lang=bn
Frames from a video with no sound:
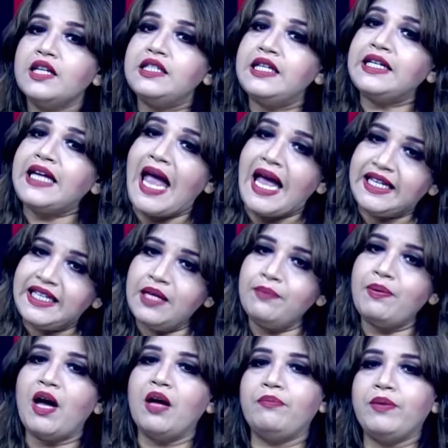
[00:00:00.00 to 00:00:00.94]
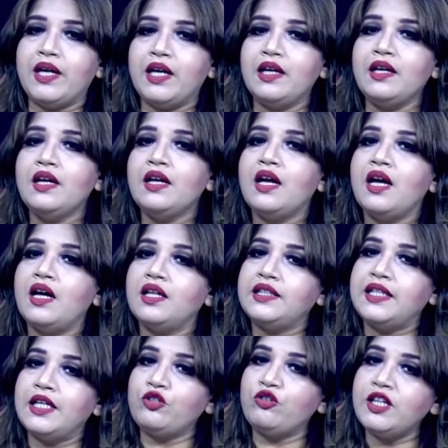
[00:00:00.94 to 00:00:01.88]
ঠিক একইভাবে
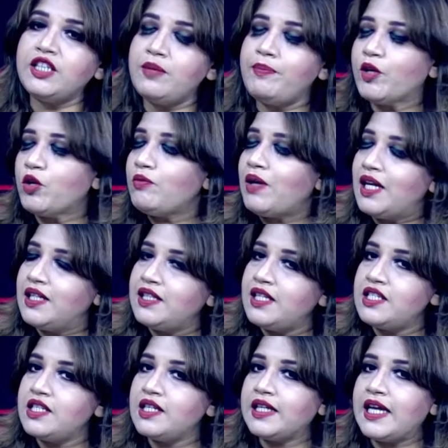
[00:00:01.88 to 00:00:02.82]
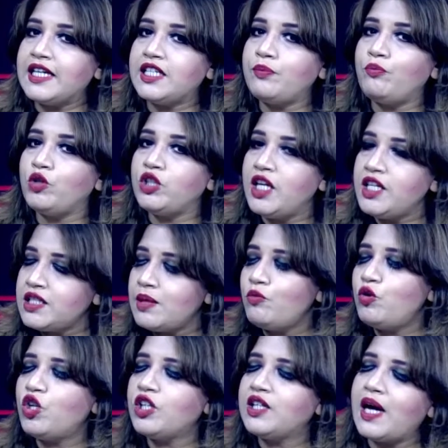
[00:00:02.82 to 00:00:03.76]
দেশনেত্রী বেগম খালেদা জিয়াকে একটি
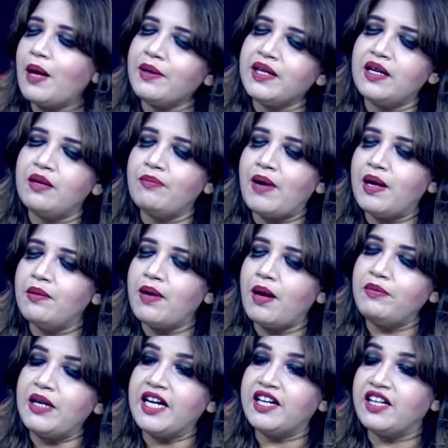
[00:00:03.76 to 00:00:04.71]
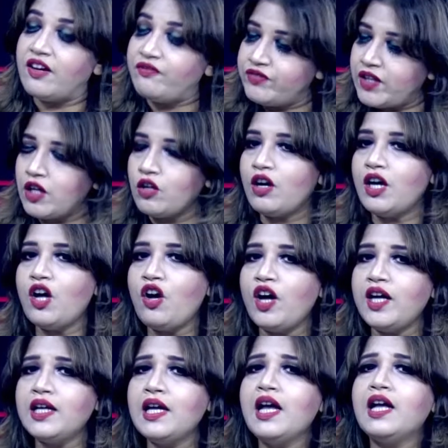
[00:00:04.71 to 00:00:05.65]
প্রতিহিংসামূলক মামলায় গ্রেফতার করা
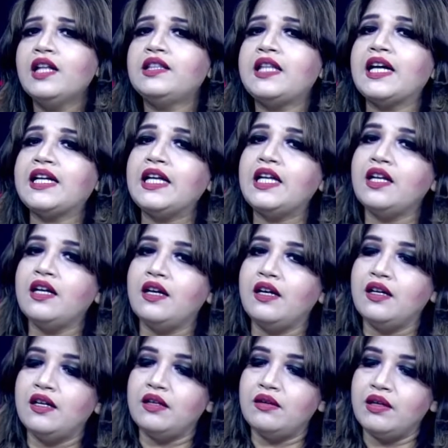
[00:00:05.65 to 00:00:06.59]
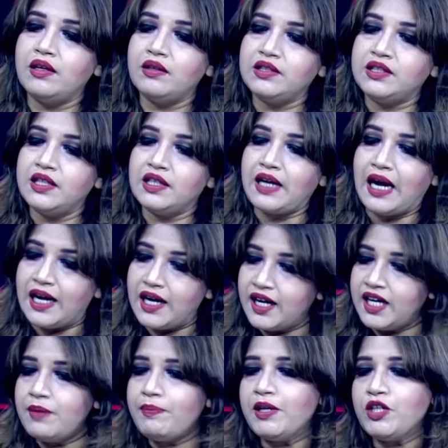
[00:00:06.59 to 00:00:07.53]
হয় তাকে
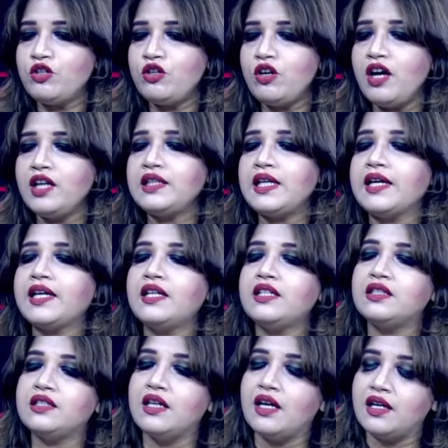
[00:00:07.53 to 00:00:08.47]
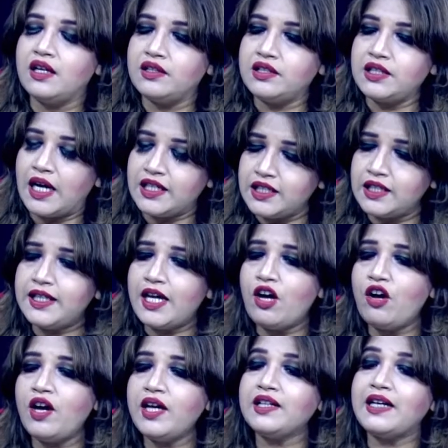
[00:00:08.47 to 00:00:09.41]
কারাগারে পাঠানো হয় তাকে সাজা
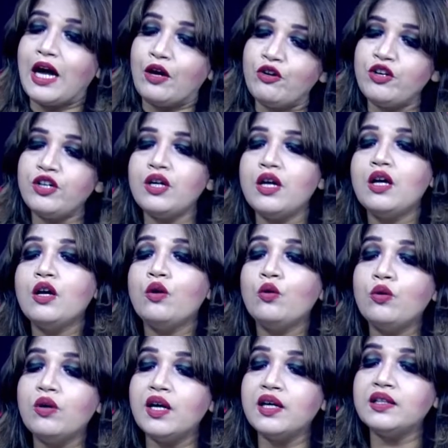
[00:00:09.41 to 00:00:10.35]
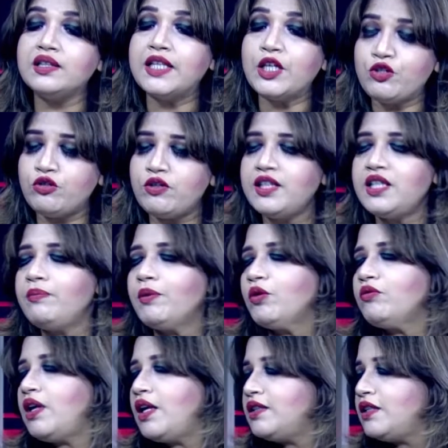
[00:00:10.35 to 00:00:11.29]
দেওয়া হয় কারণ দেশনেত্রী
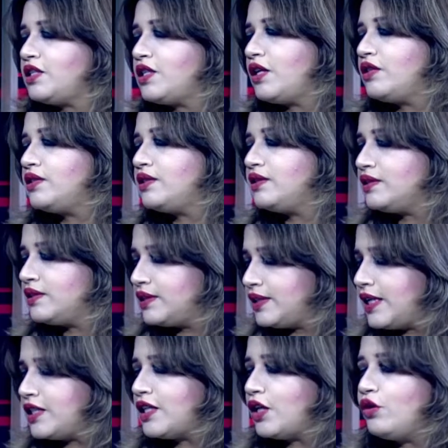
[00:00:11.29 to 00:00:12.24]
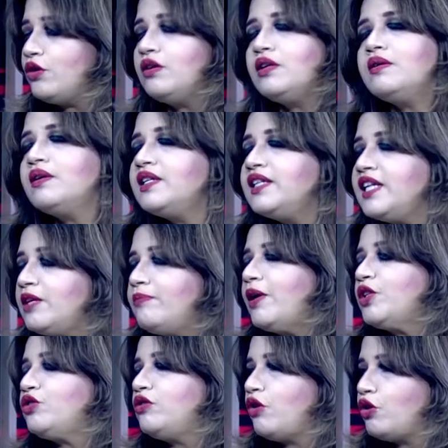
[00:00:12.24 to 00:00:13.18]
বেগম খালেদা জিয়া যেন
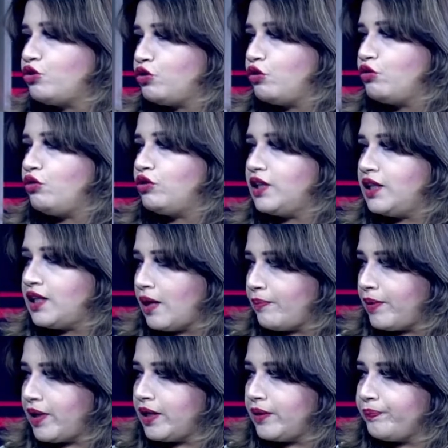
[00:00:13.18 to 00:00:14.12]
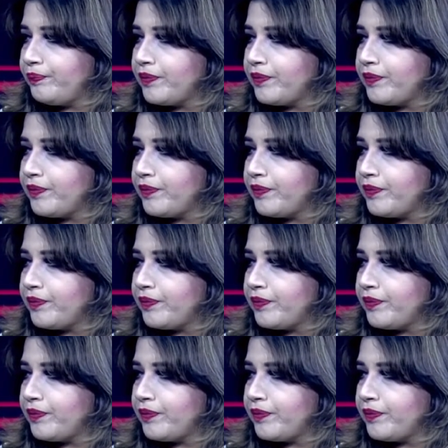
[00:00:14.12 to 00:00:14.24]
নির্বাচনে অংশগ্রহণ করতে না পারে